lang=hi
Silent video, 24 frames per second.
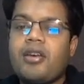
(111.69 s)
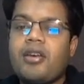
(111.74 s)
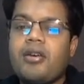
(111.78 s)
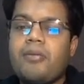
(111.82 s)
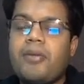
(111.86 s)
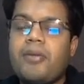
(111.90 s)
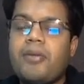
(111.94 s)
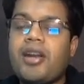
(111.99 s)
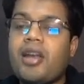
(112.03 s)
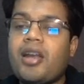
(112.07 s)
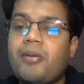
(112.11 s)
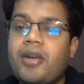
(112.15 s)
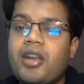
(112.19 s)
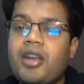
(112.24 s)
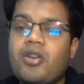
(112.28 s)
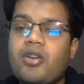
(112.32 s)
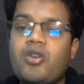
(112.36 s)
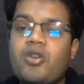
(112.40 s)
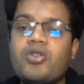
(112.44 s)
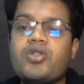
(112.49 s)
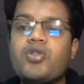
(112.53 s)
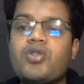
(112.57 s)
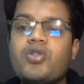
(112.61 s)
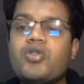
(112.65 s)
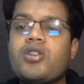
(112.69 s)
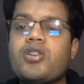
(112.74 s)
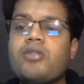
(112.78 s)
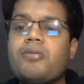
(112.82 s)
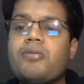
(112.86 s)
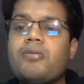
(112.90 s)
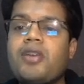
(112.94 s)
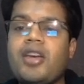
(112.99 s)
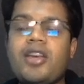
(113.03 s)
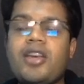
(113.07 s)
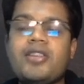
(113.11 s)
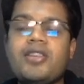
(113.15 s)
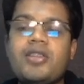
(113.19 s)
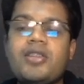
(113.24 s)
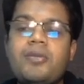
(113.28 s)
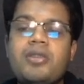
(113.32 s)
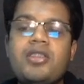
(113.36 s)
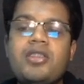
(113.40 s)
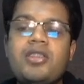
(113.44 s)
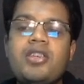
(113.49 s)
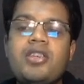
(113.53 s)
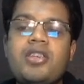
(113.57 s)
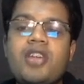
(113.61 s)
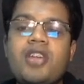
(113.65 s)
बट हमारे कॉन्स्टिट्यूशन में
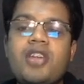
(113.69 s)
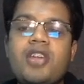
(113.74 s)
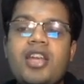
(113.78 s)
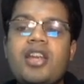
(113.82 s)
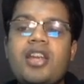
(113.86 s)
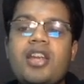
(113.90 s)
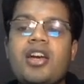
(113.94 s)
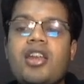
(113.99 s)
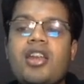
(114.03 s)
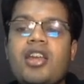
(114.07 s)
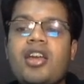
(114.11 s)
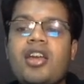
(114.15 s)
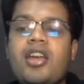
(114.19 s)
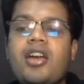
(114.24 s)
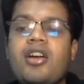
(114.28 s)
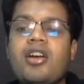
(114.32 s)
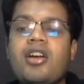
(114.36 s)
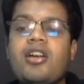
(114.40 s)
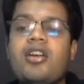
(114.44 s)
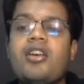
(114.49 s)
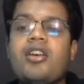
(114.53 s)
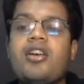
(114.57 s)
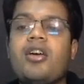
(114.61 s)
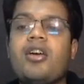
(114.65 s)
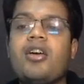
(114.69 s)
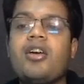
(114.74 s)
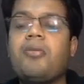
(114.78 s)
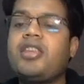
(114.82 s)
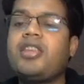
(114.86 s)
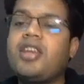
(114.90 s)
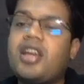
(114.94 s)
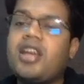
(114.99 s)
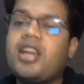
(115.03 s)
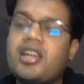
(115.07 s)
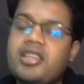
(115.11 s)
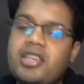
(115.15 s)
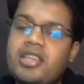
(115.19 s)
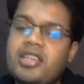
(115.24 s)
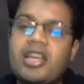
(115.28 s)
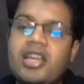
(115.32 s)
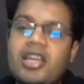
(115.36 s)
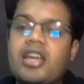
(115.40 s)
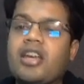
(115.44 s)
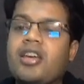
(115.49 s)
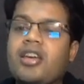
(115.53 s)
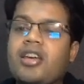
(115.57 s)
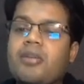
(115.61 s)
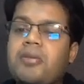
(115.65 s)
असहमति जाहिर करने का हमें अधिकार दिए
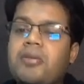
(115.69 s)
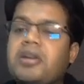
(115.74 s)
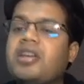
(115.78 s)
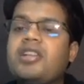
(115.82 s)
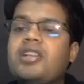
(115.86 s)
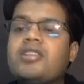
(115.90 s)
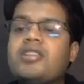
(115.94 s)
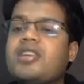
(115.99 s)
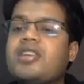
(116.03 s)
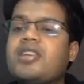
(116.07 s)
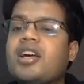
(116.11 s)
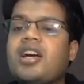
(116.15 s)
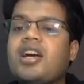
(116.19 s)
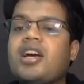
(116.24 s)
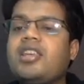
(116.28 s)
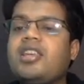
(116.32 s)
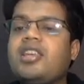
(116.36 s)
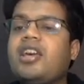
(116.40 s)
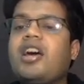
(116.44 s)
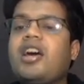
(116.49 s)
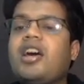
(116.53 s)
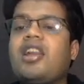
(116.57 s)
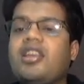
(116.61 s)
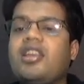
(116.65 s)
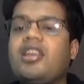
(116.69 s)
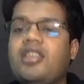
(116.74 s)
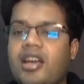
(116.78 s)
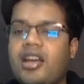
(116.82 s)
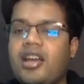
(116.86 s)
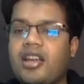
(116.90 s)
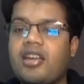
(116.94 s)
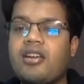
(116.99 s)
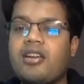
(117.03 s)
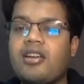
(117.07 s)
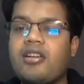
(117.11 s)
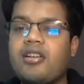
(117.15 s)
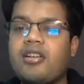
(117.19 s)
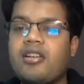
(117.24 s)
गए हैं बट हिंसा का अधिकार नहीं दिया गया